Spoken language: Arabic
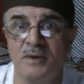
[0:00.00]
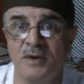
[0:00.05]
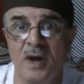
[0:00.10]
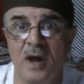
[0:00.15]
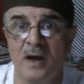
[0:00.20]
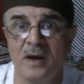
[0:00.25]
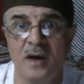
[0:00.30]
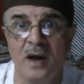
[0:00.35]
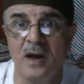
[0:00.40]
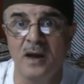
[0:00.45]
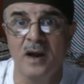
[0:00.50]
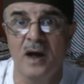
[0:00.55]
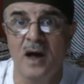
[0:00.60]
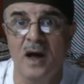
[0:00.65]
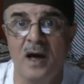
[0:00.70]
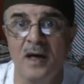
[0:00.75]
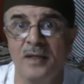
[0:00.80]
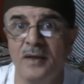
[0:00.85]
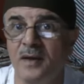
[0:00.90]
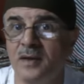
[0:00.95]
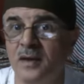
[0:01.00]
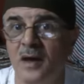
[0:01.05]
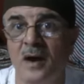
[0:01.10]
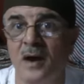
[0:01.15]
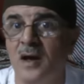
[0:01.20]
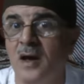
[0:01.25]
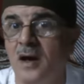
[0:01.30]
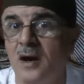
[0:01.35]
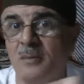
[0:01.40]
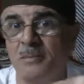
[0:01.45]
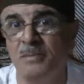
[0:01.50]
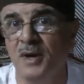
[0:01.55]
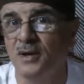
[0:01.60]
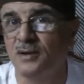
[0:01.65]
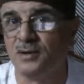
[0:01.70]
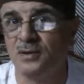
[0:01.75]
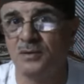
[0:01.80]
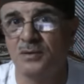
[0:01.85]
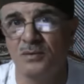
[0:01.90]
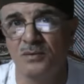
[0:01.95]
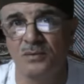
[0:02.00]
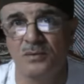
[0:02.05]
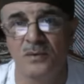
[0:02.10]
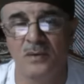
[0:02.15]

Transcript: مساكين هذه ترى يا رب يسر